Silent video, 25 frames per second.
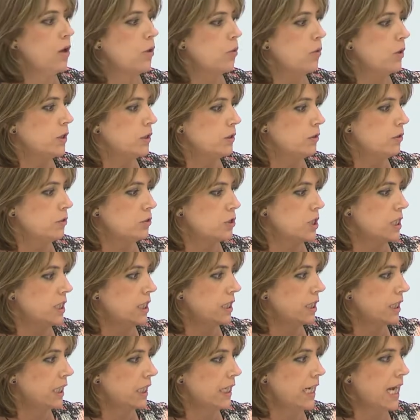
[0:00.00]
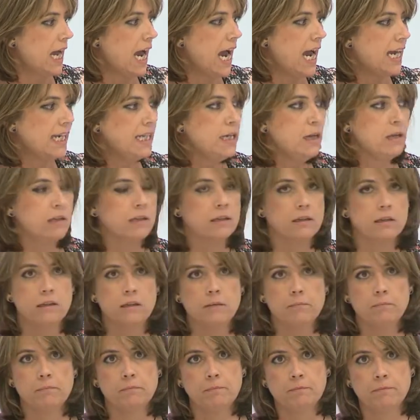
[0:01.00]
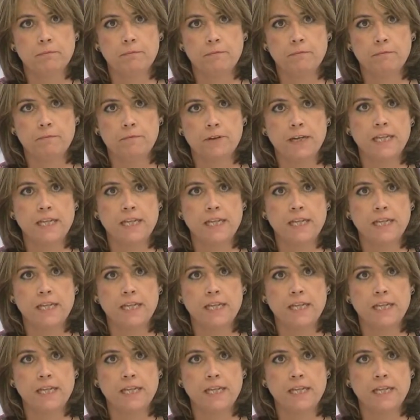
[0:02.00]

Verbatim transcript: Cuando se detiene a alguien mm,